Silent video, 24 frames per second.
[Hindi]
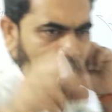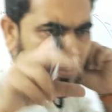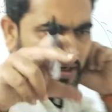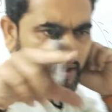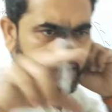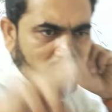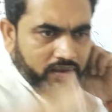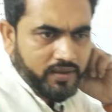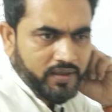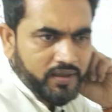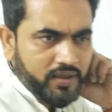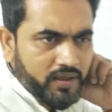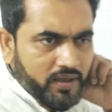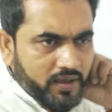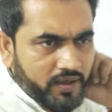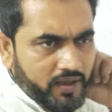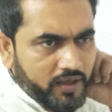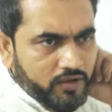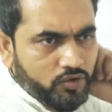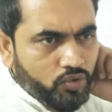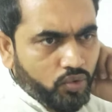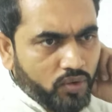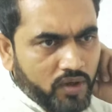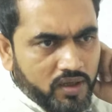बड़ा लिखिए
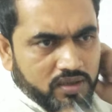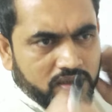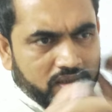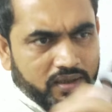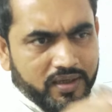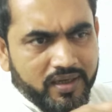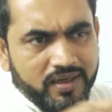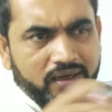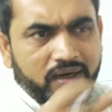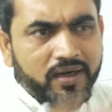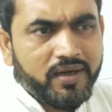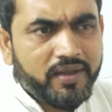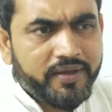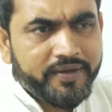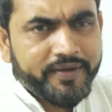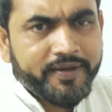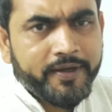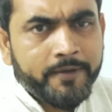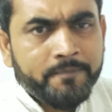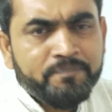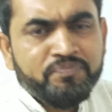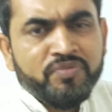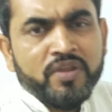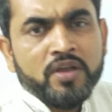या थोड़ा सा क्लियर
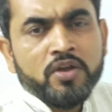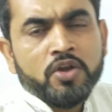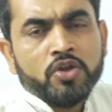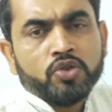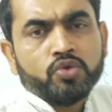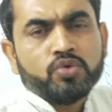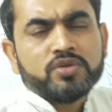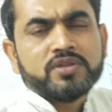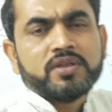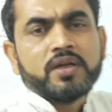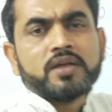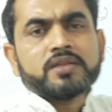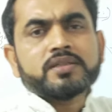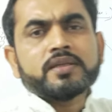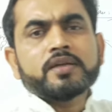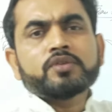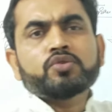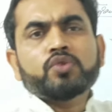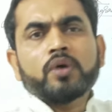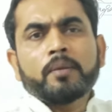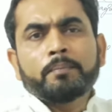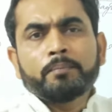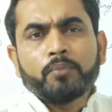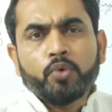लिखिए तो संग संग
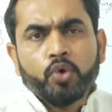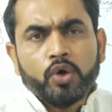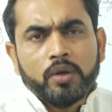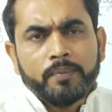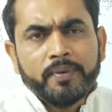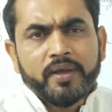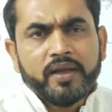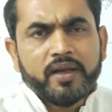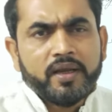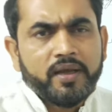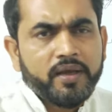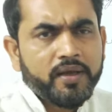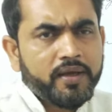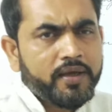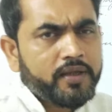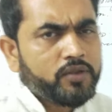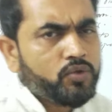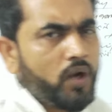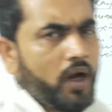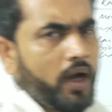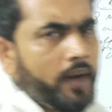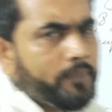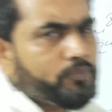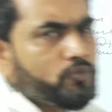तो हम बोल भी रहे हैं
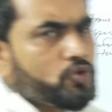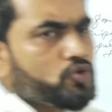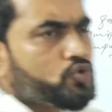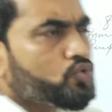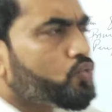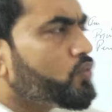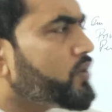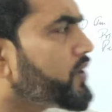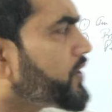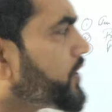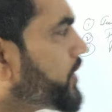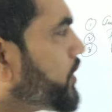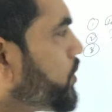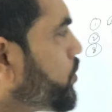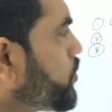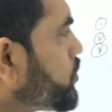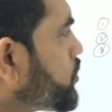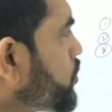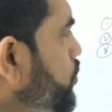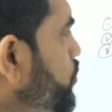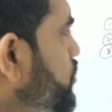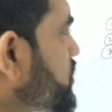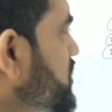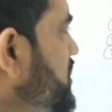तो आप तो सुन रहे हो
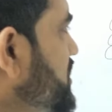तो उस